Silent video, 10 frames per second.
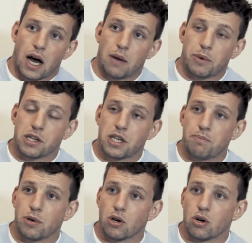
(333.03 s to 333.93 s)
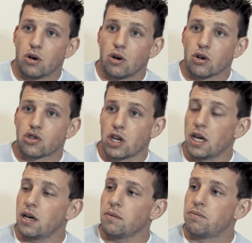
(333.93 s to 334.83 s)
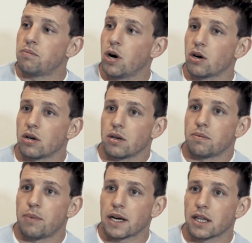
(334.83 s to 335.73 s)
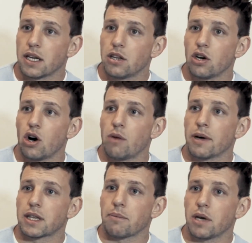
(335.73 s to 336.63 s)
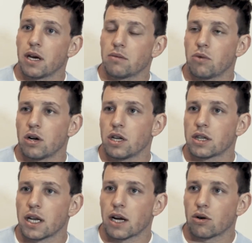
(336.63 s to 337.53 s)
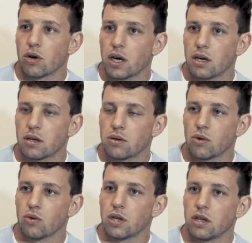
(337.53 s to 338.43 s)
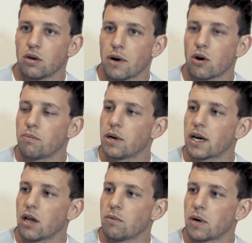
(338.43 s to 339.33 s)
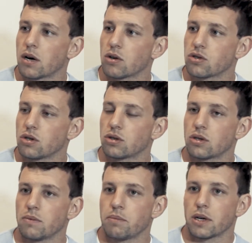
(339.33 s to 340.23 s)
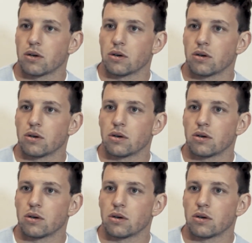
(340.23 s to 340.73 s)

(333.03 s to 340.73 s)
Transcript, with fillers: Al principio sí, bueno, el, parte del idioma también, bueno, el italiano no es, un idioma complicado para nosotros, pero,